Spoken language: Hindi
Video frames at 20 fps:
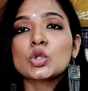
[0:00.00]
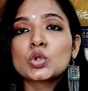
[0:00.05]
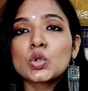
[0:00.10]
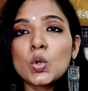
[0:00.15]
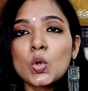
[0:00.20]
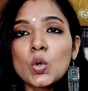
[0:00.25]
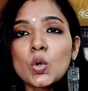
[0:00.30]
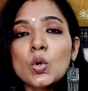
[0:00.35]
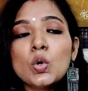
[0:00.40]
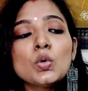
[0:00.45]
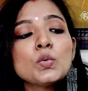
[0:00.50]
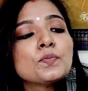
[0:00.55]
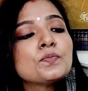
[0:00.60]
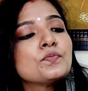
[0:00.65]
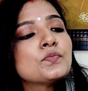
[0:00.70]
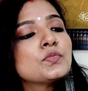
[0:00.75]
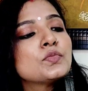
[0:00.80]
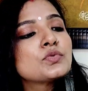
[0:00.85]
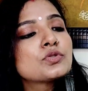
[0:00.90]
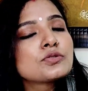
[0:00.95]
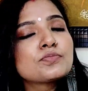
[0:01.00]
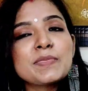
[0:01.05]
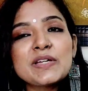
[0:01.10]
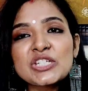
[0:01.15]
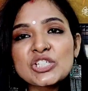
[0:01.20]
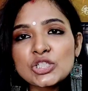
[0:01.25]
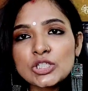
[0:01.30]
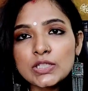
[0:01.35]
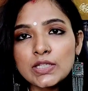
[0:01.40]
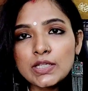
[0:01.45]
तो
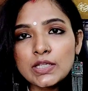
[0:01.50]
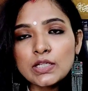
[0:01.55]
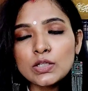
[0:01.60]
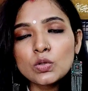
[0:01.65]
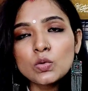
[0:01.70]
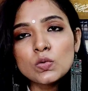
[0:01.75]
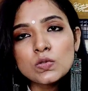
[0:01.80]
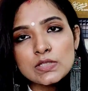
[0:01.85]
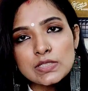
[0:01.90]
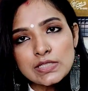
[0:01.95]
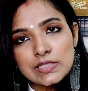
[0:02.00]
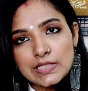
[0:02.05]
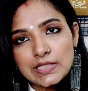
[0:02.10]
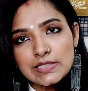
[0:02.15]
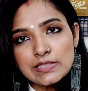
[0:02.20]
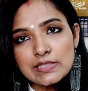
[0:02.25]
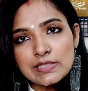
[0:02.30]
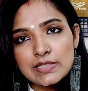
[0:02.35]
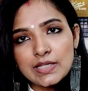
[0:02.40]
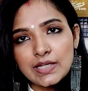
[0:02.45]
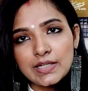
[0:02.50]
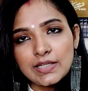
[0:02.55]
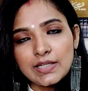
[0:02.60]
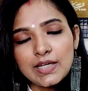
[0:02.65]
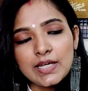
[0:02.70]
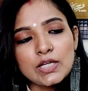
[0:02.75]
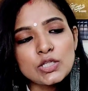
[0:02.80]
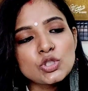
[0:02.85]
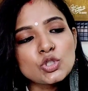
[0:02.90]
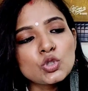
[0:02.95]
स्पेशली उन स्किन्स के
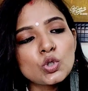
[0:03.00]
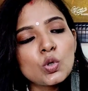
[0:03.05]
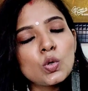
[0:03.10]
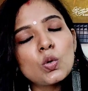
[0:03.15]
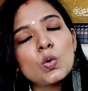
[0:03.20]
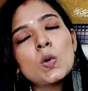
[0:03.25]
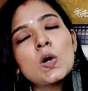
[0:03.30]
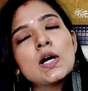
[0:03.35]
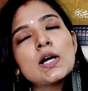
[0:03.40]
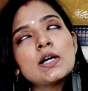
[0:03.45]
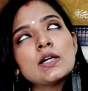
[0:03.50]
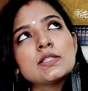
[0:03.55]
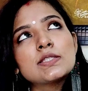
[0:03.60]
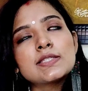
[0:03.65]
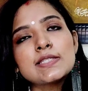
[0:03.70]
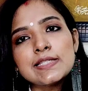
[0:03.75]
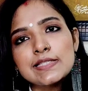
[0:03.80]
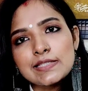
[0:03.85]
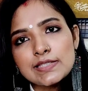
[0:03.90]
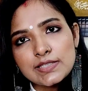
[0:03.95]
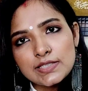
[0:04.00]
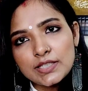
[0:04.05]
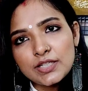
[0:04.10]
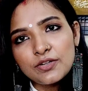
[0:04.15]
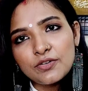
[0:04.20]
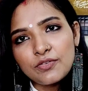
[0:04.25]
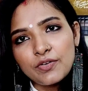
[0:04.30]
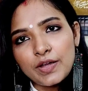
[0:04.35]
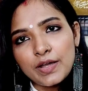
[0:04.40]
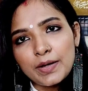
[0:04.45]
लिए जो
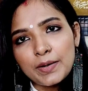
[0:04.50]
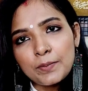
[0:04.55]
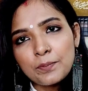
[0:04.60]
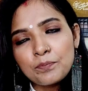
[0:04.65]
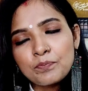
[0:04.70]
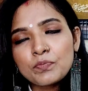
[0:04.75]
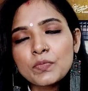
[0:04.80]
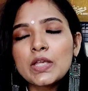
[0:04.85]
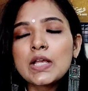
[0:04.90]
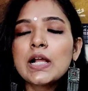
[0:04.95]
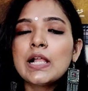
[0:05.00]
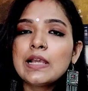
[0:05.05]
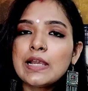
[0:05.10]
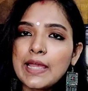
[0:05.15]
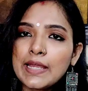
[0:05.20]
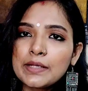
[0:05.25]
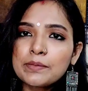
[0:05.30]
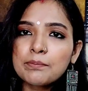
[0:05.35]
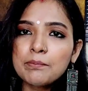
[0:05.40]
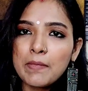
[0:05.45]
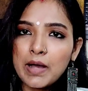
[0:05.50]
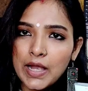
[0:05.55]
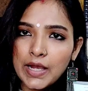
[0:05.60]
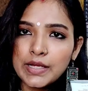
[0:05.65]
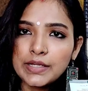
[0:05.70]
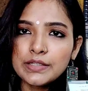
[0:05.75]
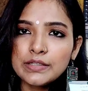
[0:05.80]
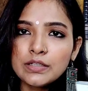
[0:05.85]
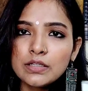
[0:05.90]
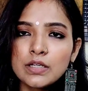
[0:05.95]
सेंसिटिव हैं लाइक
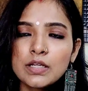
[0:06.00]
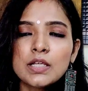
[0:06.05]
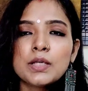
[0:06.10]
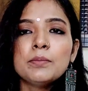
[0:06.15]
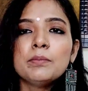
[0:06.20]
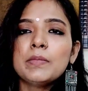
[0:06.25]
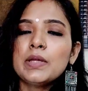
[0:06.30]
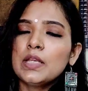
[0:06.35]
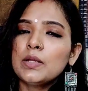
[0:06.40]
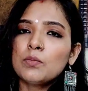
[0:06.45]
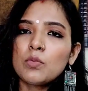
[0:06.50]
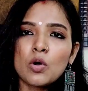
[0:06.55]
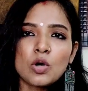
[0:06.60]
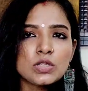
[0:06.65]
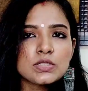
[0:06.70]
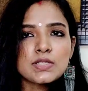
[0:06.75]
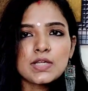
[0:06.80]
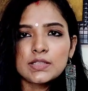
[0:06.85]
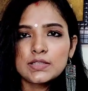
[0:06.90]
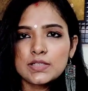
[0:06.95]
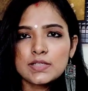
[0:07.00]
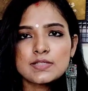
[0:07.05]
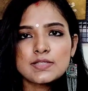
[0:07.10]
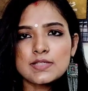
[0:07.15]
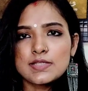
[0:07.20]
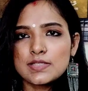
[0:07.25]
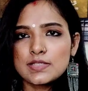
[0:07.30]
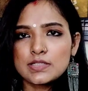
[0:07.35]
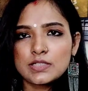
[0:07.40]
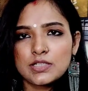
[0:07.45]
माइंड मेरी बहुत ज़्यादा
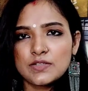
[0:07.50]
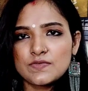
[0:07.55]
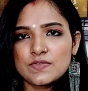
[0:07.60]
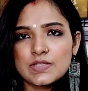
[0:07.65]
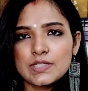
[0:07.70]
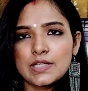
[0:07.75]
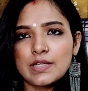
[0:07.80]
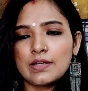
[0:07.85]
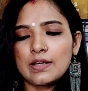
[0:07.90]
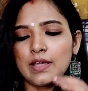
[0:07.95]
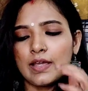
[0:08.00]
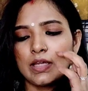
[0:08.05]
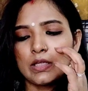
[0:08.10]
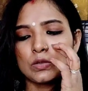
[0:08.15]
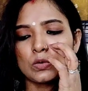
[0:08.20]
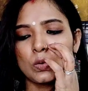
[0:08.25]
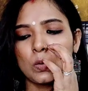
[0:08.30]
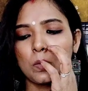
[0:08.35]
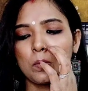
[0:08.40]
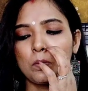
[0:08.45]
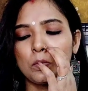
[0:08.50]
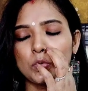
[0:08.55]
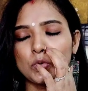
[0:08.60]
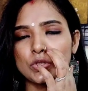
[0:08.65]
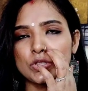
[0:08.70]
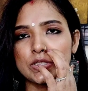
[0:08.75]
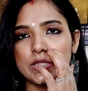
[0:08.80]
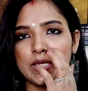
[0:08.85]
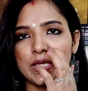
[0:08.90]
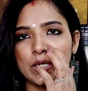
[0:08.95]
सेंसिटिव स्किन है तो
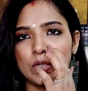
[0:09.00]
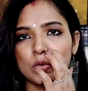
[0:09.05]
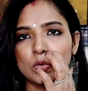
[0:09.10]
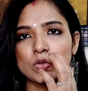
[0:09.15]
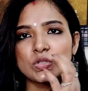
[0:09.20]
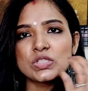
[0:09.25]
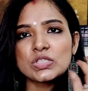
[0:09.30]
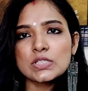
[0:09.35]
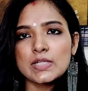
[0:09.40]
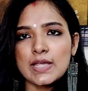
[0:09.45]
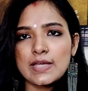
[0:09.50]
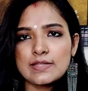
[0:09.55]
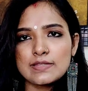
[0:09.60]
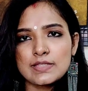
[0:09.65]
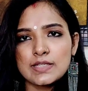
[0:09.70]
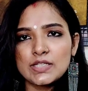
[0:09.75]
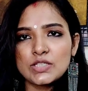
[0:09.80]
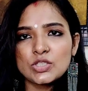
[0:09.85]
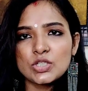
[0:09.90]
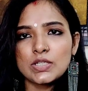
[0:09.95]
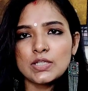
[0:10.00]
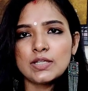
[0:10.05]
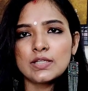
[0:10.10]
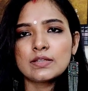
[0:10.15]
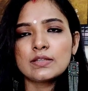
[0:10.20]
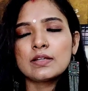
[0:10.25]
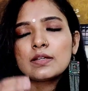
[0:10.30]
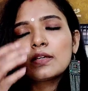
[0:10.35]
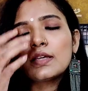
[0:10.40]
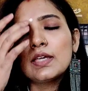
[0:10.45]
मुझे कुछ ऐसा ही चाहिए
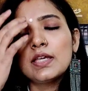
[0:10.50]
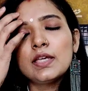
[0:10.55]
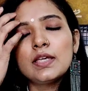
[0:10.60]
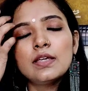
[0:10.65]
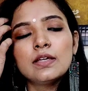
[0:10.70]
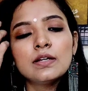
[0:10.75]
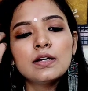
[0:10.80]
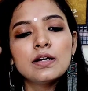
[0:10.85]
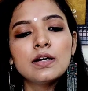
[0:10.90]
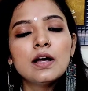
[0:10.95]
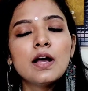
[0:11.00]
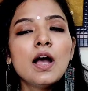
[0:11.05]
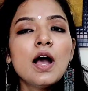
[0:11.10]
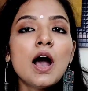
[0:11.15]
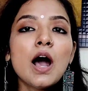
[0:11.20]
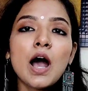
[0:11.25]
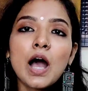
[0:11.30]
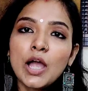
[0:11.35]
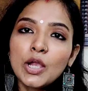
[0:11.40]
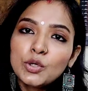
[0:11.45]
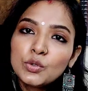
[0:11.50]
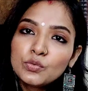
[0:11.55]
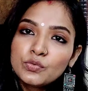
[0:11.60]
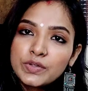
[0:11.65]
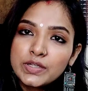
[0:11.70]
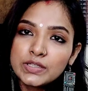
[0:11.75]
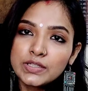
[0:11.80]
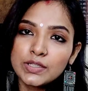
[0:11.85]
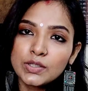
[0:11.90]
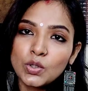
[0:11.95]
था कि
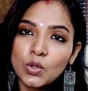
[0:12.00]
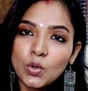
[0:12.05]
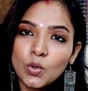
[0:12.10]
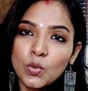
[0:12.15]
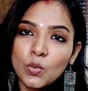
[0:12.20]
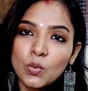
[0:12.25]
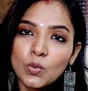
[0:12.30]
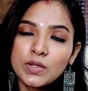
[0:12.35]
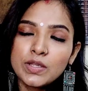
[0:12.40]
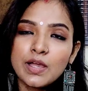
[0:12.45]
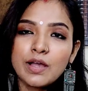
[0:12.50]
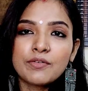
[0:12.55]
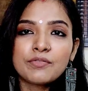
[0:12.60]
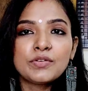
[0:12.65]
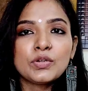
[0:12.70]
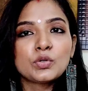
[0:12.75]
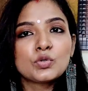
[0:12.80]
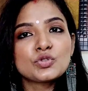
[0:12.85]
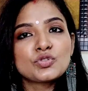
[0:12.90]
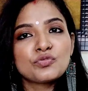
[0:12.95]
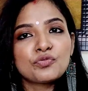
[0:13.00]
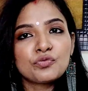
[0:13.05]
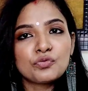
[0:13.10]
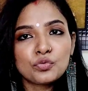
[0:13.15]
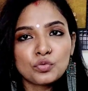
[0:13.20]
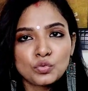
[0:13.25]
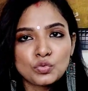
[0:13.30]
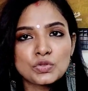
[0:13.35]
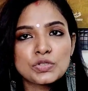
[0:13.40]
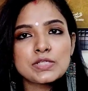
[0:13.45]
आयुर्वेदिक हो या फिर कुछ
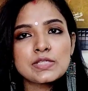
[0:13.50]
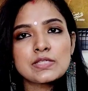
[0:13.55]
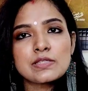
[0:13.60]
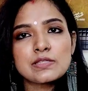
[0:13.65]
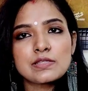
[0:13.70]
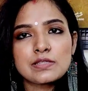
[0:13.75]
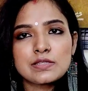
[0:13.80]
फ्रूट्स